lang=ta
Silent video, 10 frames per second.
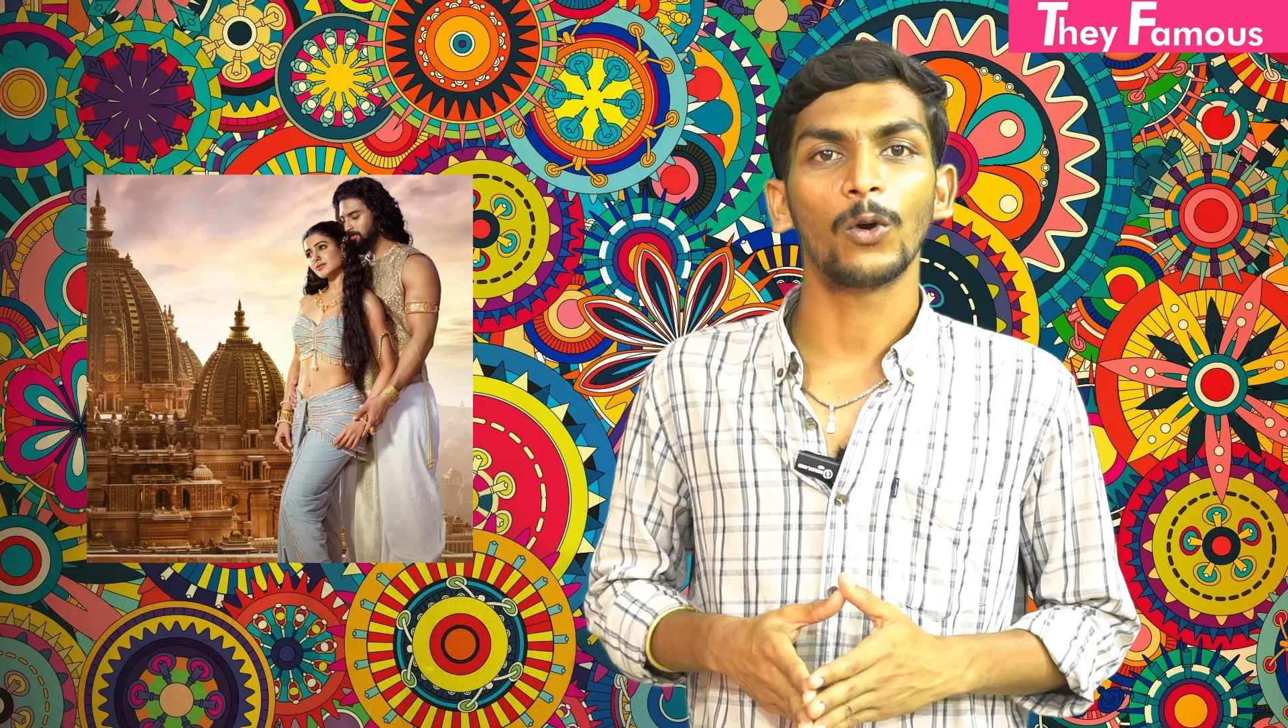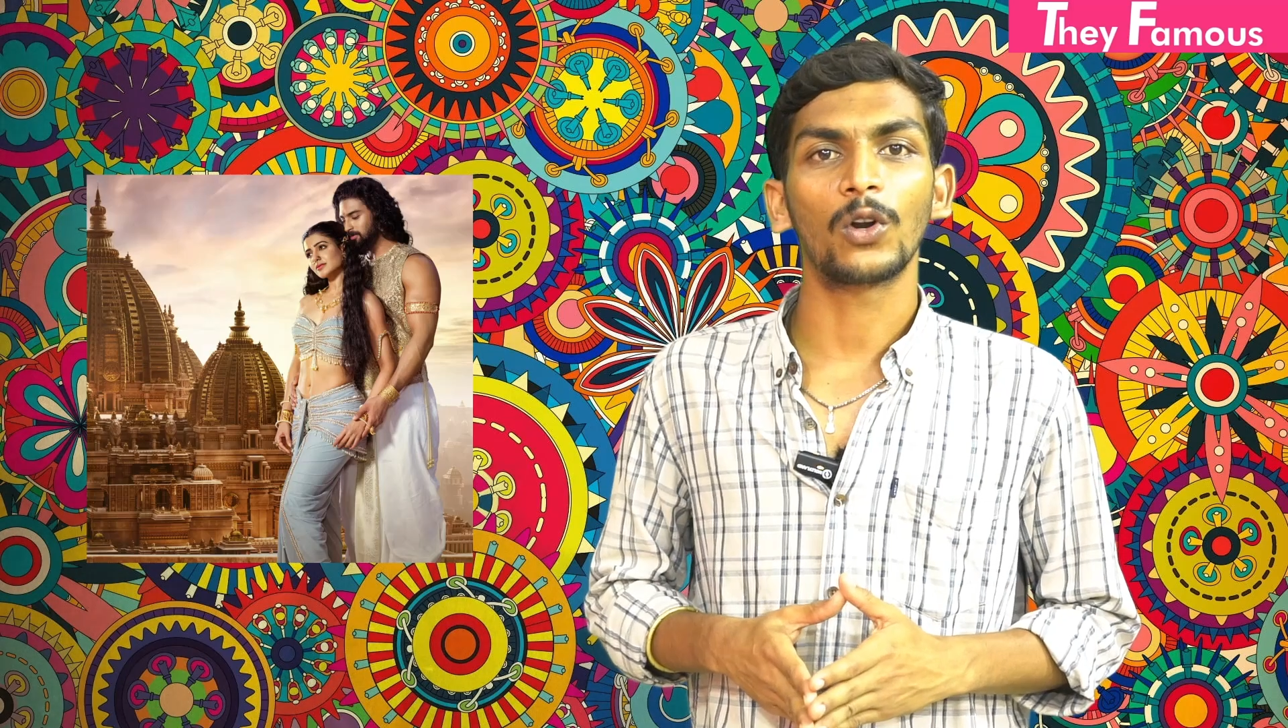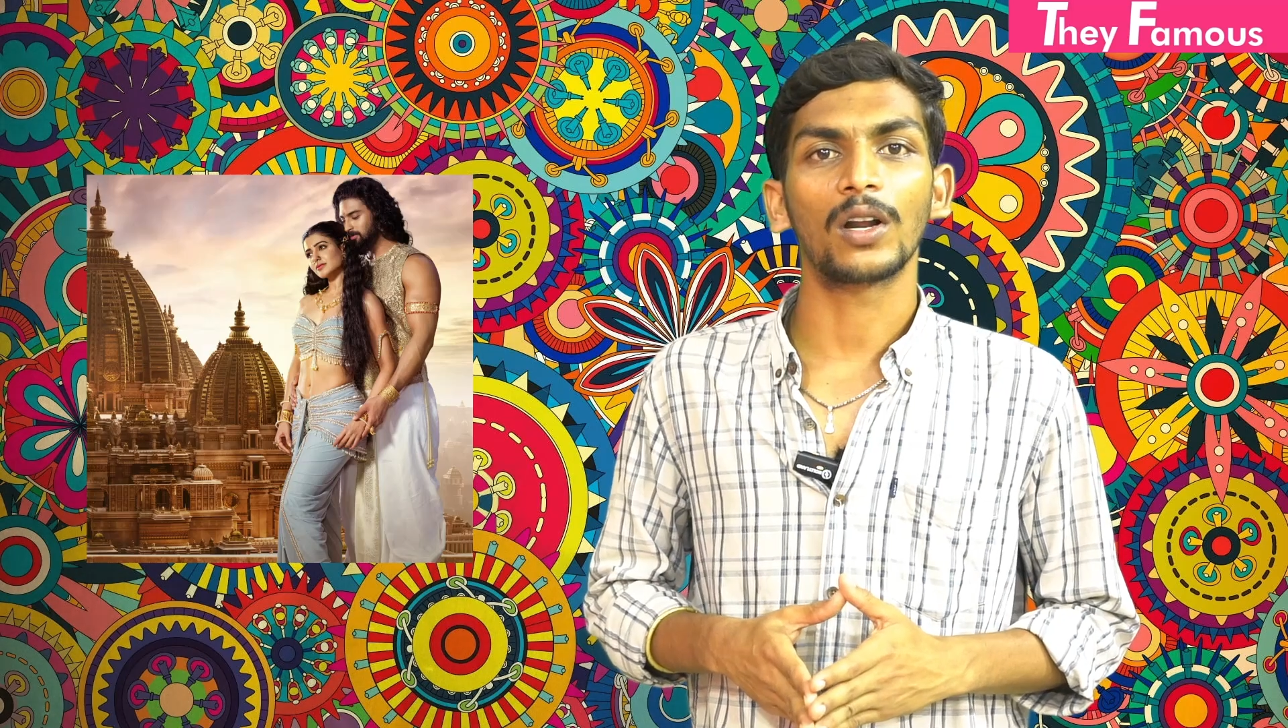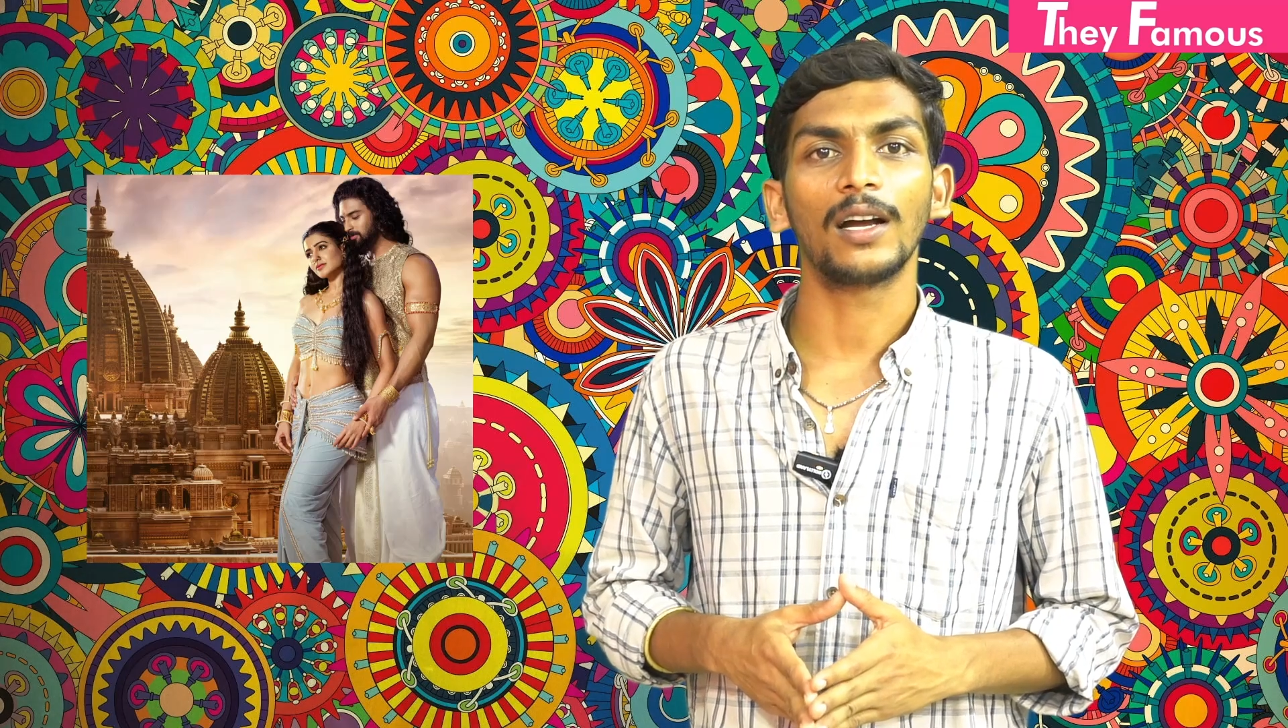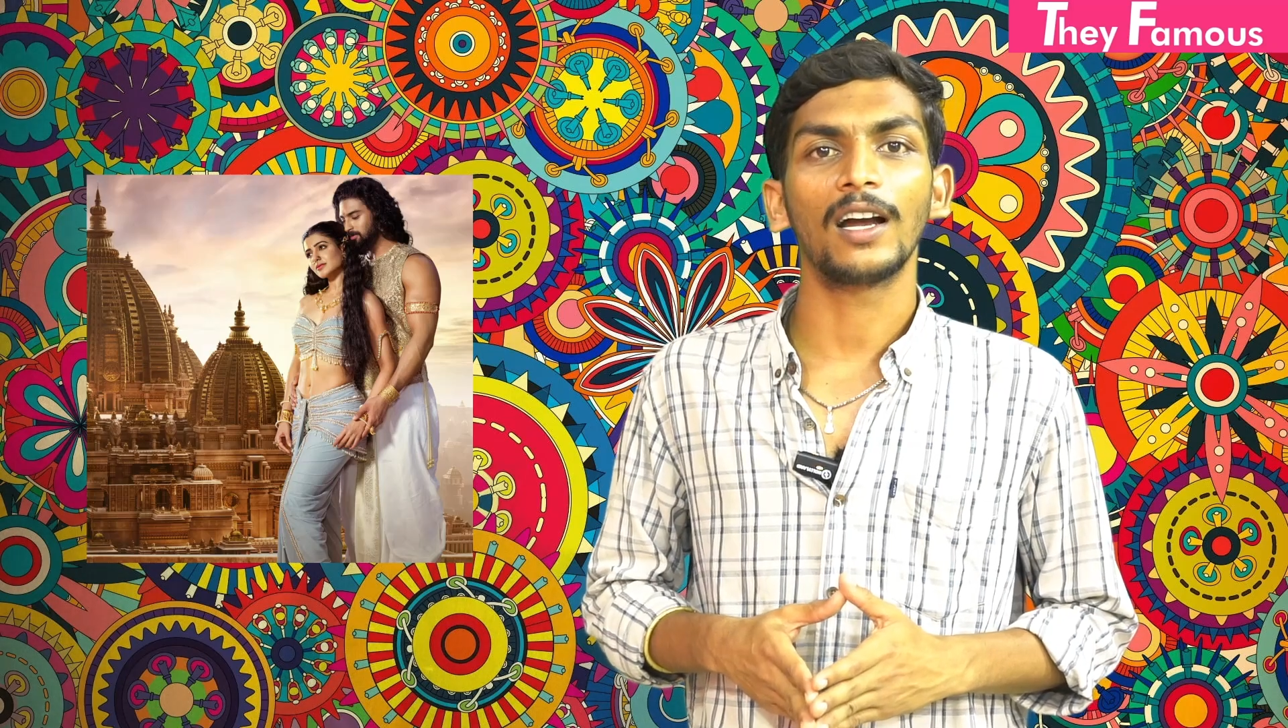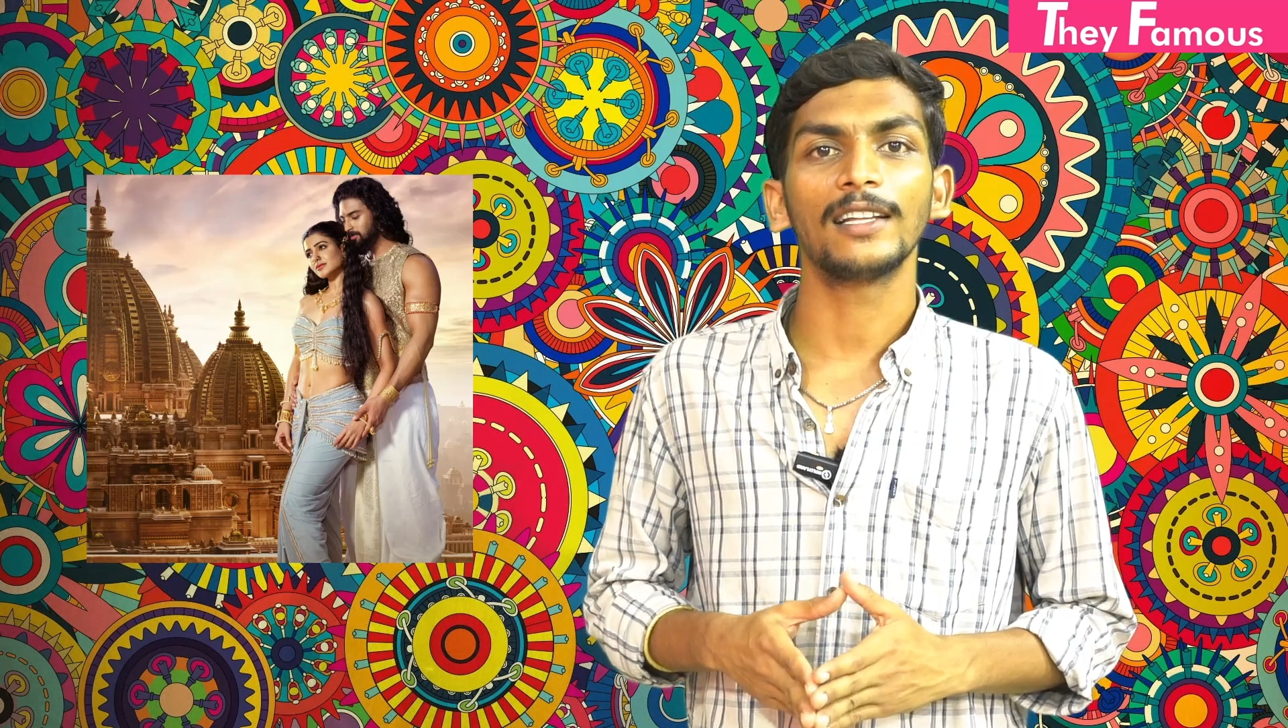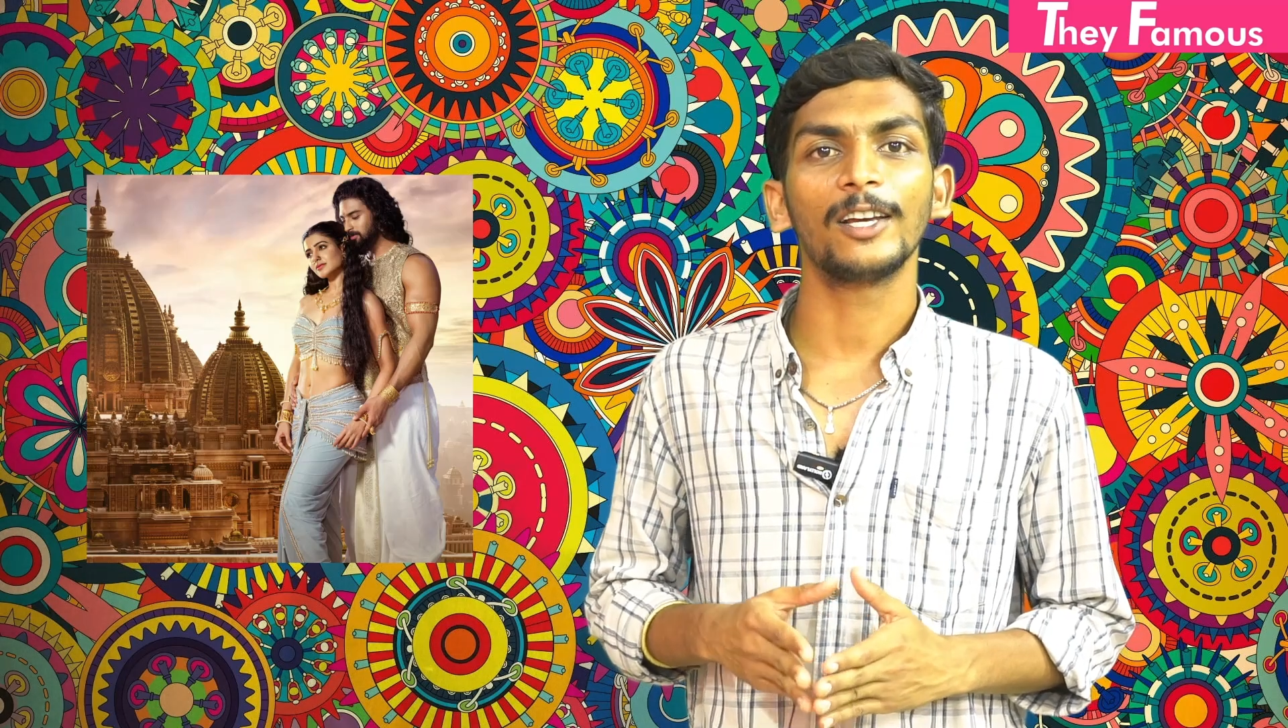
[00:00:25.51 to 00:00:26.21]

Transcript: போட்டிருக்காங்க